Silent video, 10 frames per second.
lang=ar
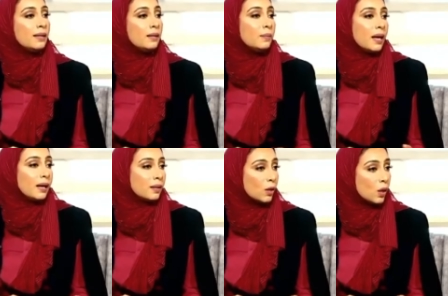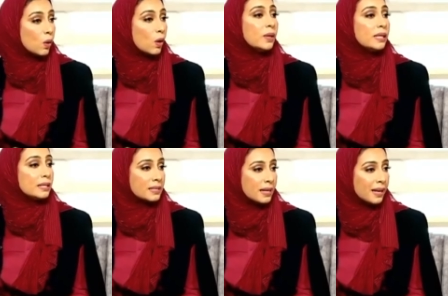الباحث وهو
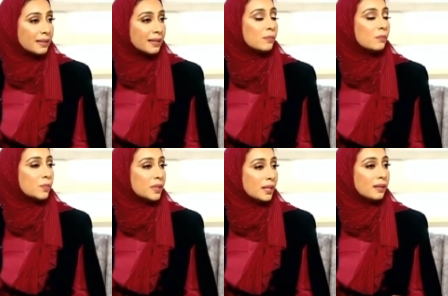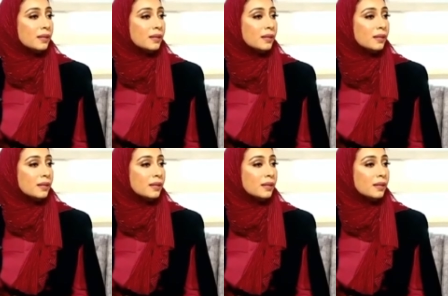الإنسان المبدع